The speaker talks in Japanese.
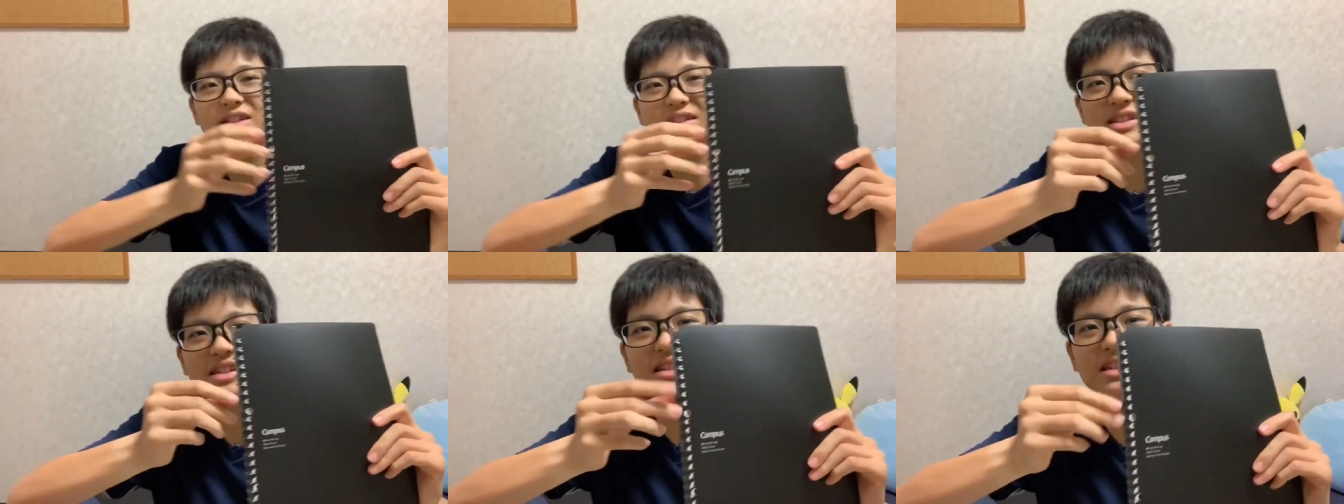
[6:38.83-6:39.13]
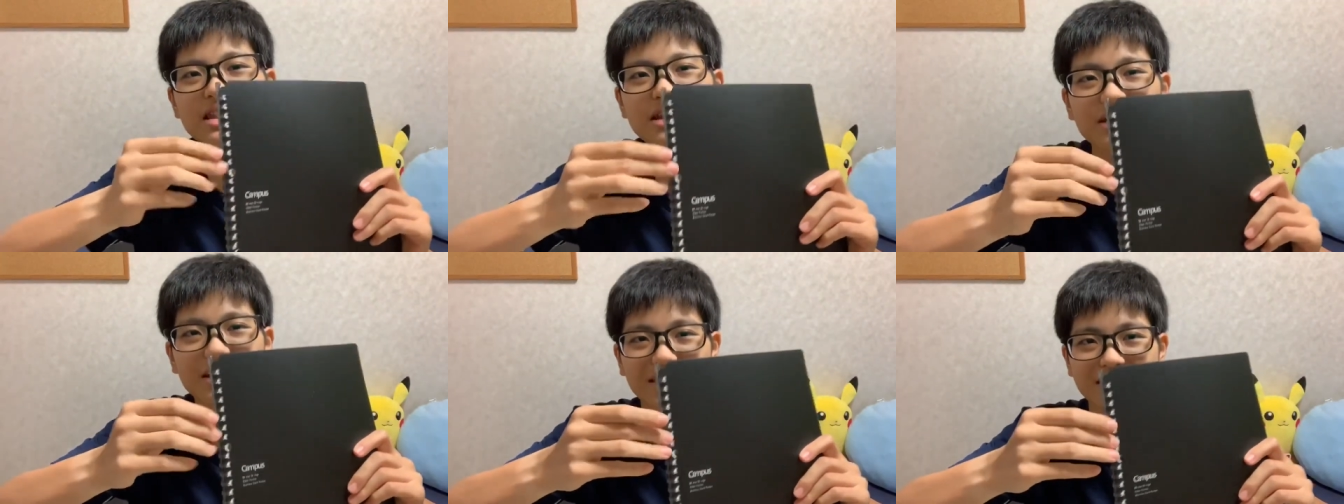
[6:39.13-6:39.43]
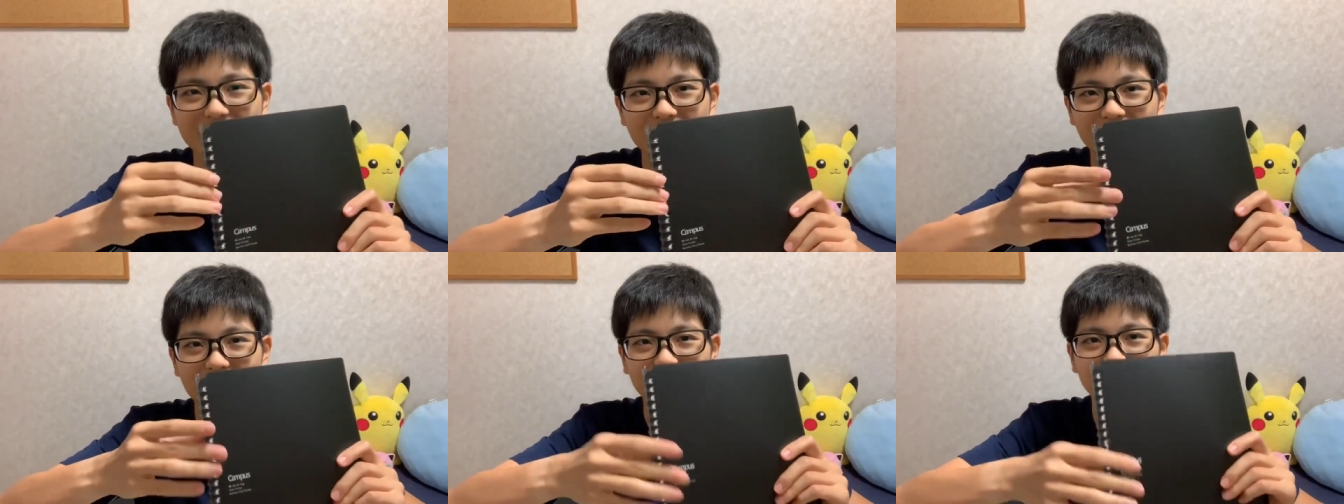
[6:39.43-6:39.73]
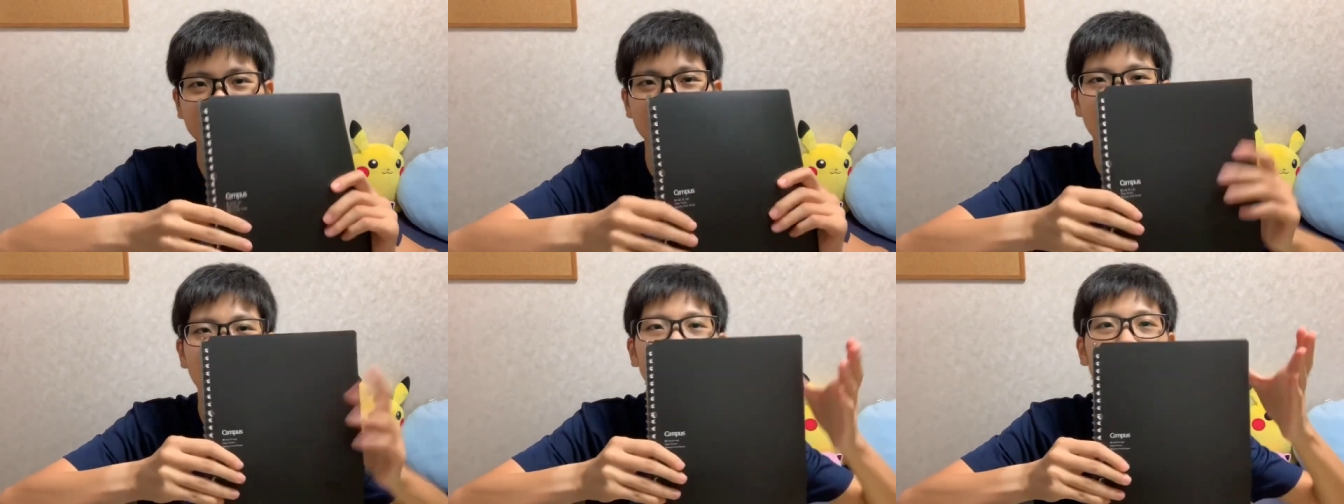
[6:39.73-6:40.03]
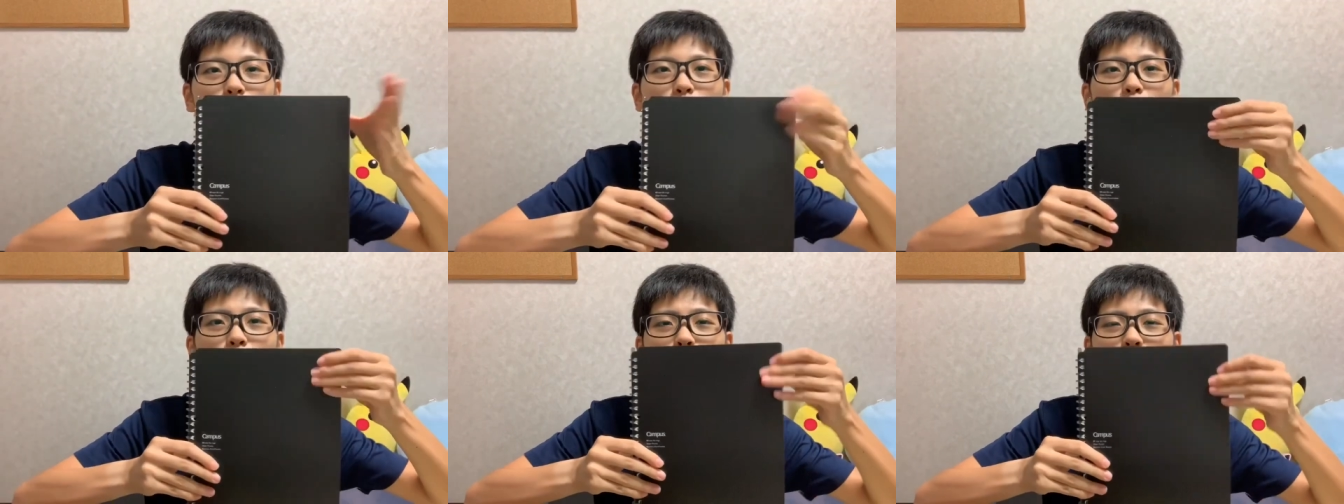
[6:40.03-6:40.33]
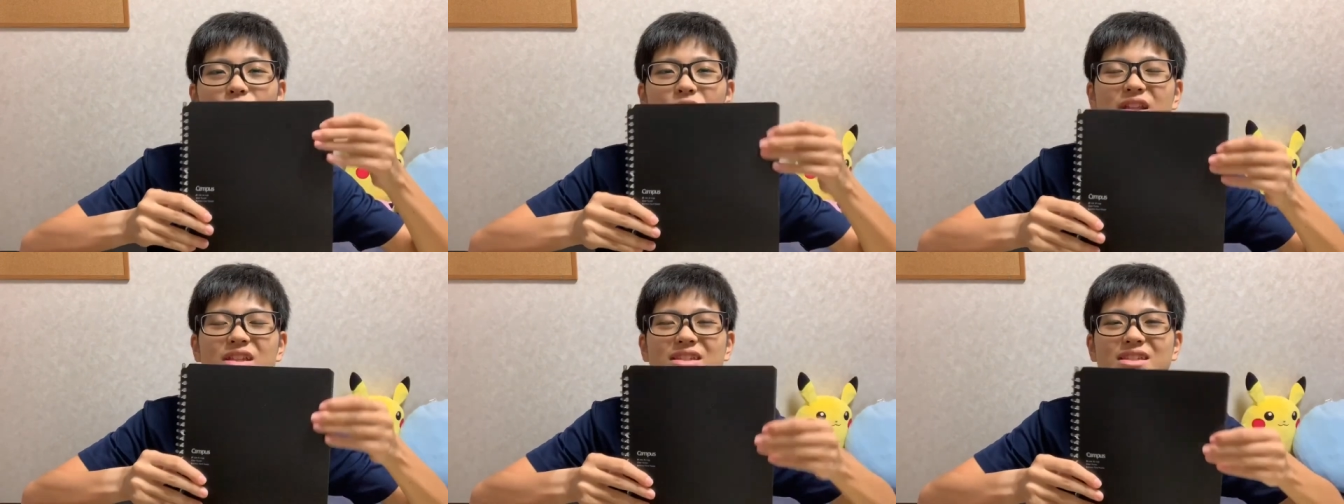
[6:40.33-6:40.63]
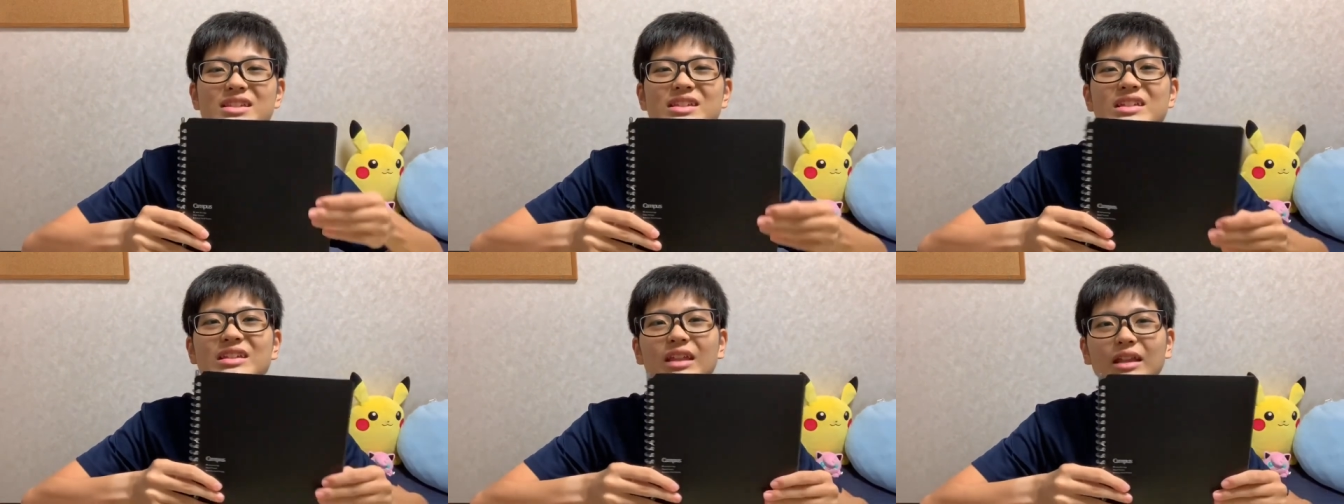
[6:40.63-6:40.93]
ついてるやつじゃなくて、ここに
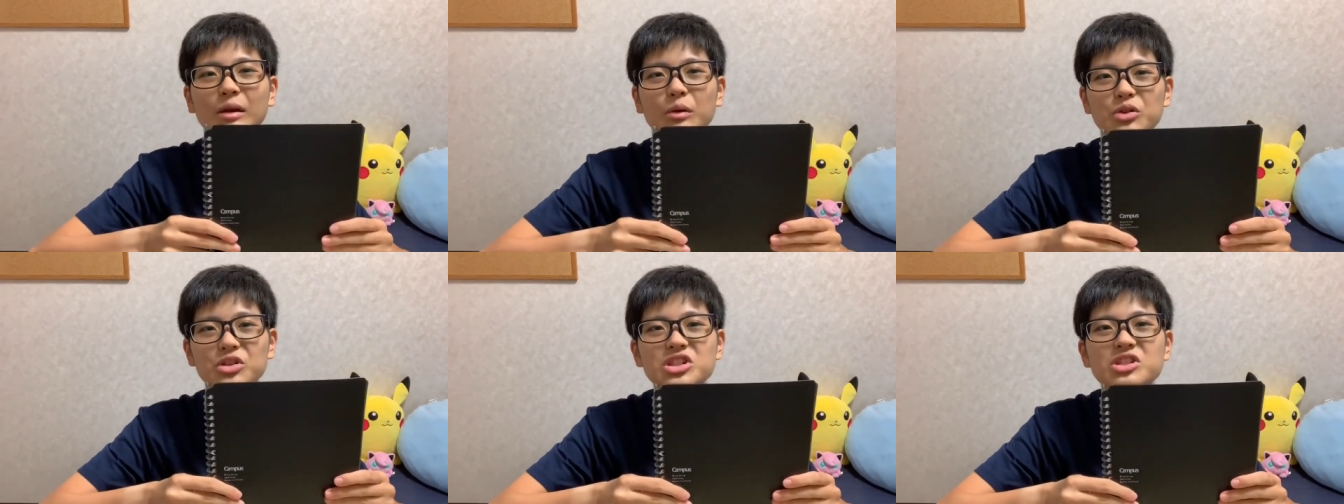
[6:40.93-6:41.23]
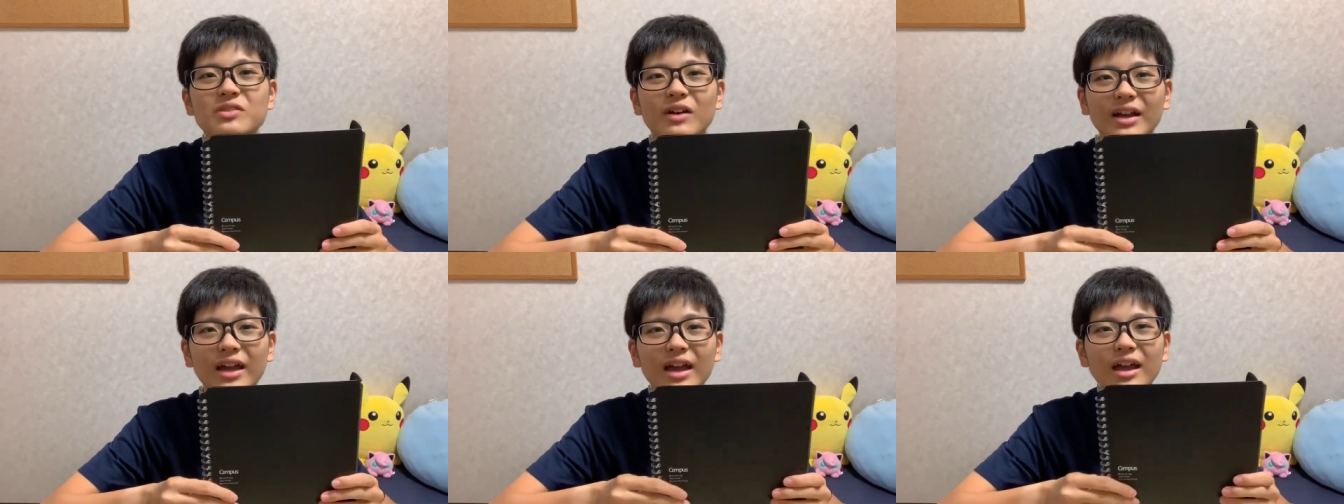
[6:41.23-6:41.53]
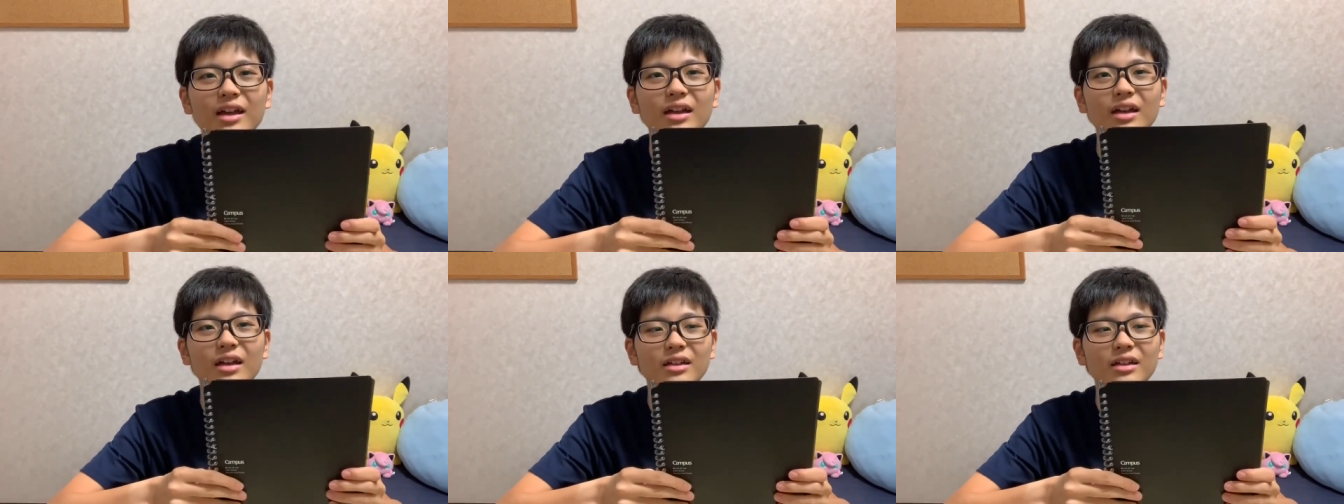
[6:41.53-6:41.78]
ついててほしいわけ。